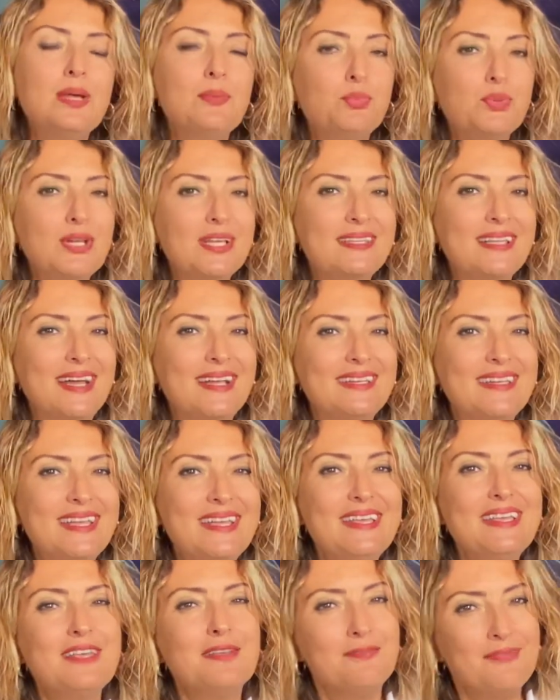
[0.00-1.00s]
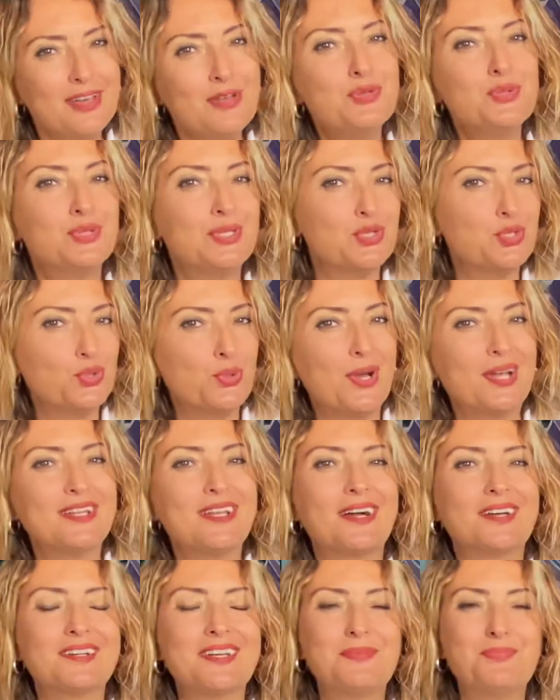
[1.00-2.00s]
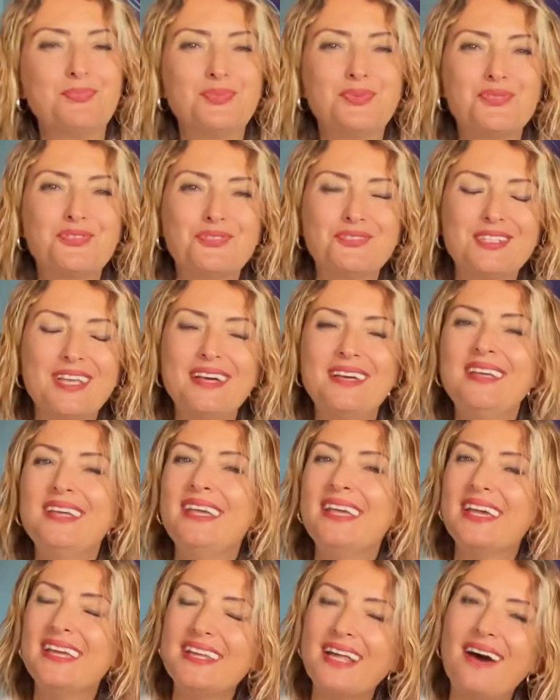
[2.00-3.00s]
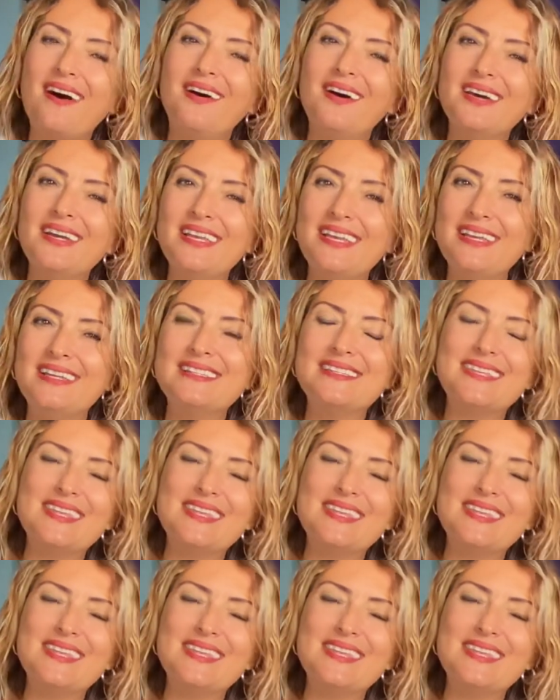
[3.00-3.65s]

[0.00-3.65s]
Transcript: Bu nedenle Venüs de şu an Akrep Burcu'nda. Yani ailenizle,